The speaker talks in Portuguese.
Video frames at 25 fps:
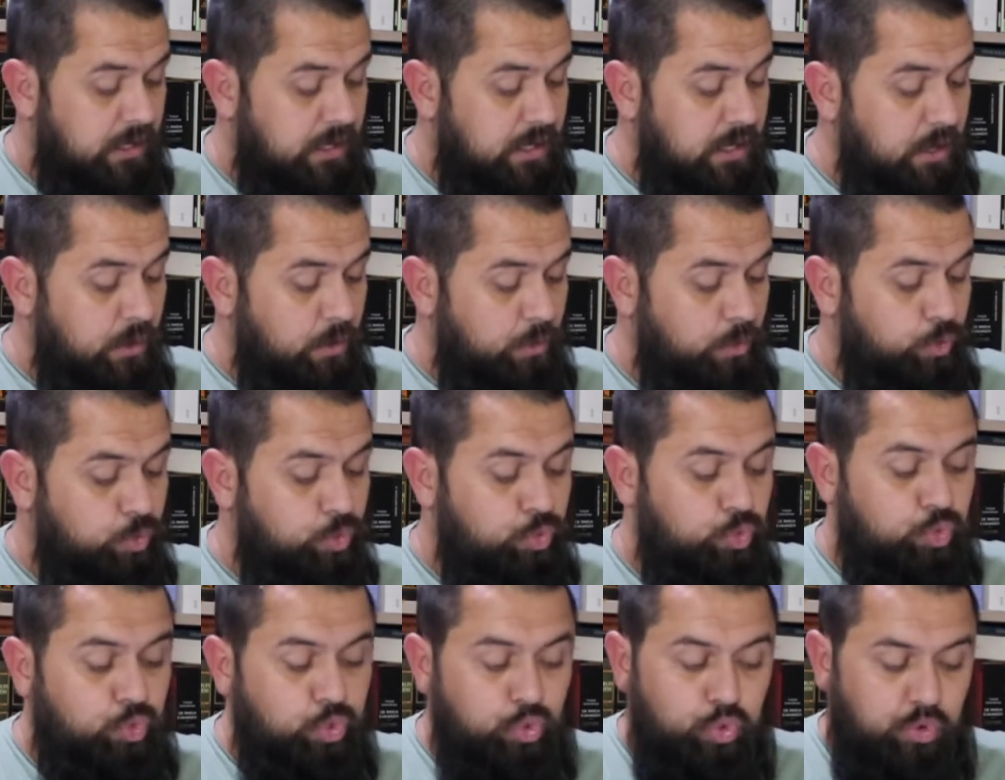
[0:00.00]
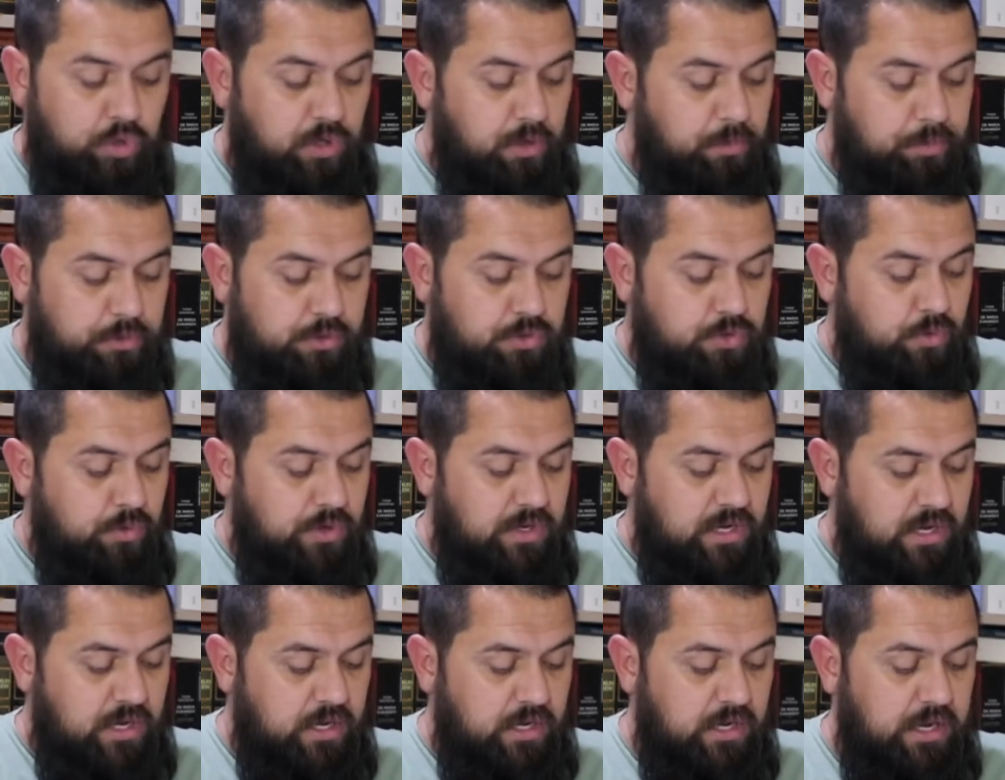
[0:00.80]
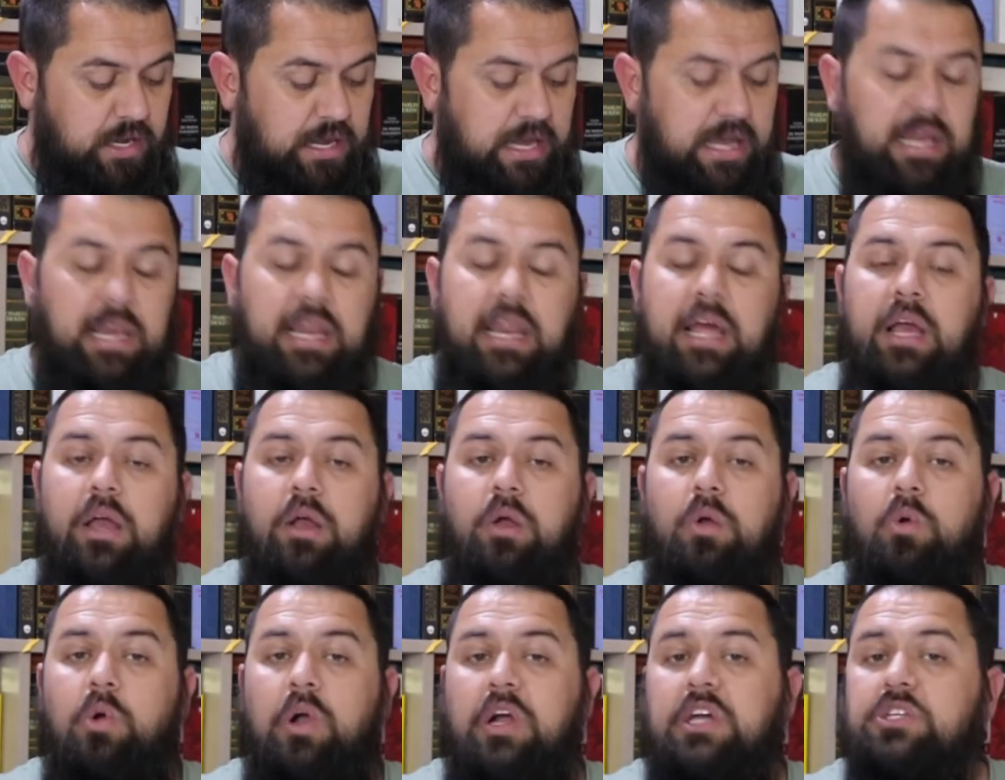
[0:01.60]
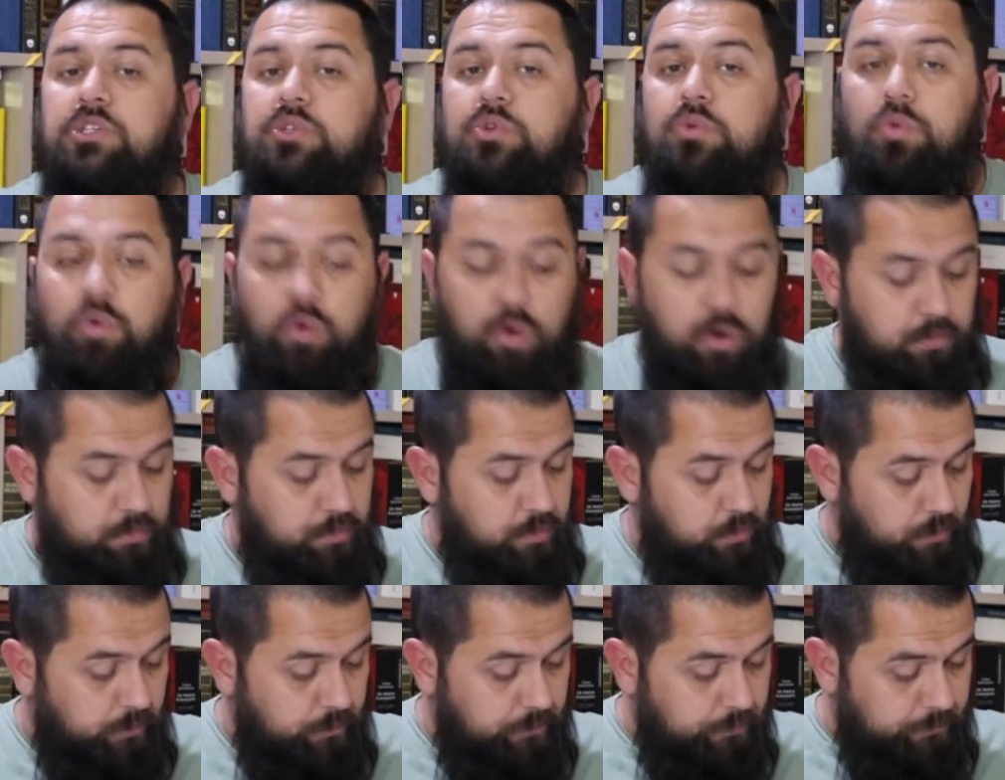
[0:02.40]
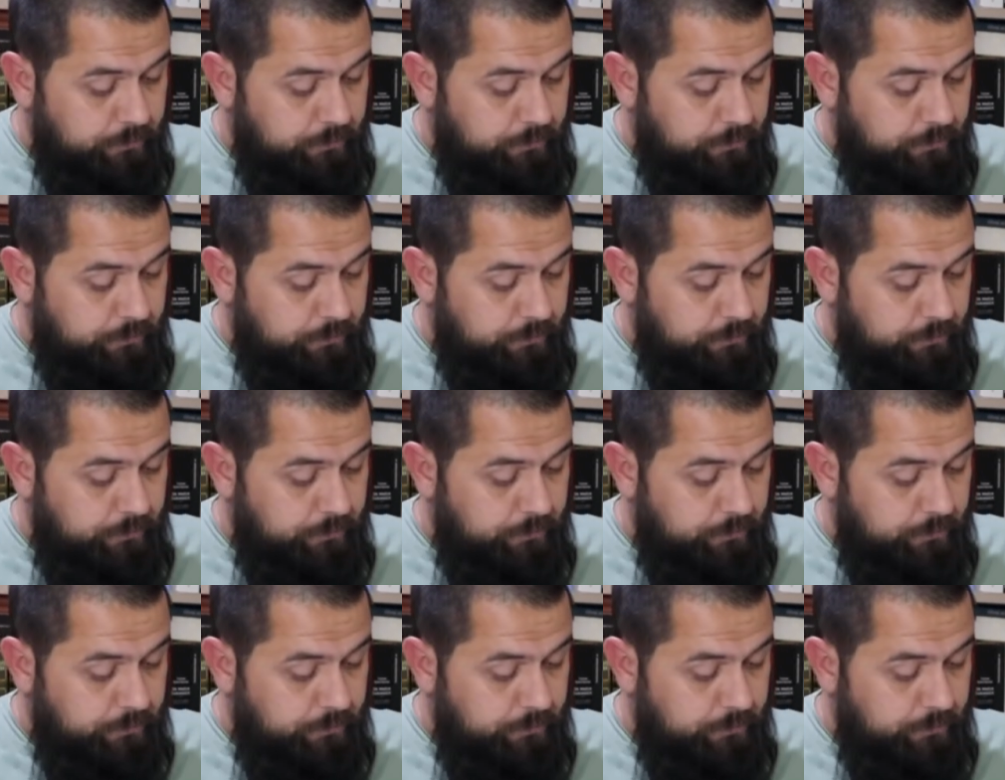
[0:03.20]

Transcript: Eu, tudo o que possuía, ela, quase um óbolo.